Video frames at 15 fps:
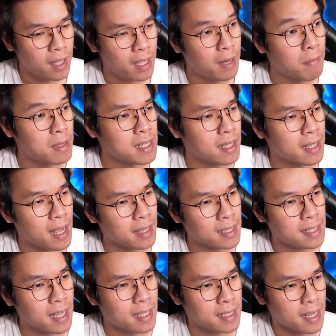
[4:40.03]
Ini masih yang gratis
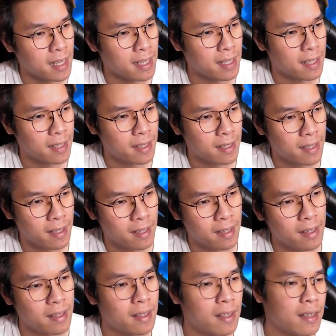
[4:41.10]
guys ya.
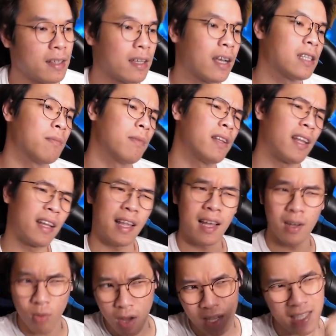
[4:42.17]
Nggak sebenarnya tanda tangan
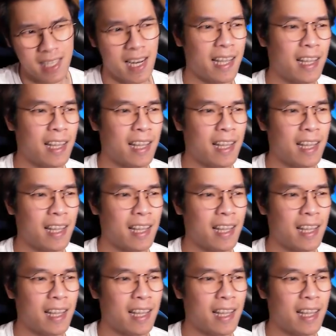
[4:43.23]
gue nggak sejelek